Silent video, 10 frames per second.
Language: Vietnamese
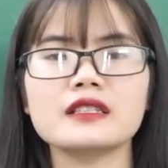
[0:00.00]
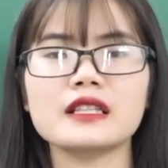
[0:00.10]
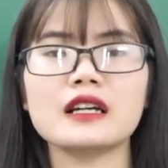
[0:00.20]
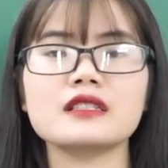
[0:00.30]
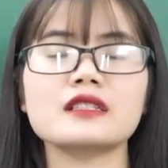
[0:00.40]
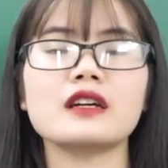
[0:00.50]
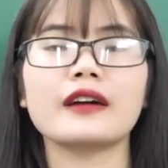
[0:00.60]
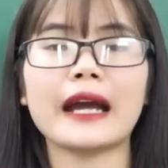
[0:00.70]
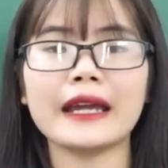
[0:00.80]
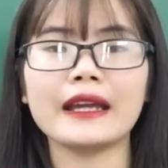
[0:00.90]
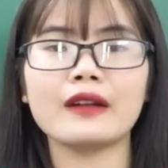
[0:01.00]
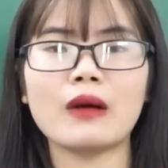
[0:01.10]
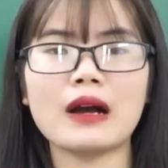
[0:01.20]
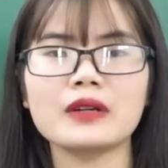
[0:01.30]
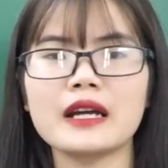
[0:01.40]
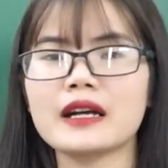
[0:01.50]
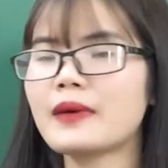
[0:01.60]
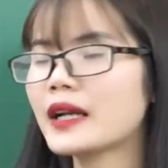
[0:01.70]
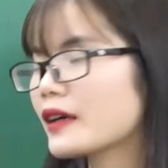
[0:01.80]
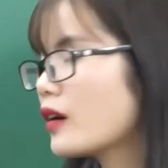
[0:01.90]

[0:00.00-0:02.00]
dạ, sợ ngay đúng không các bạn là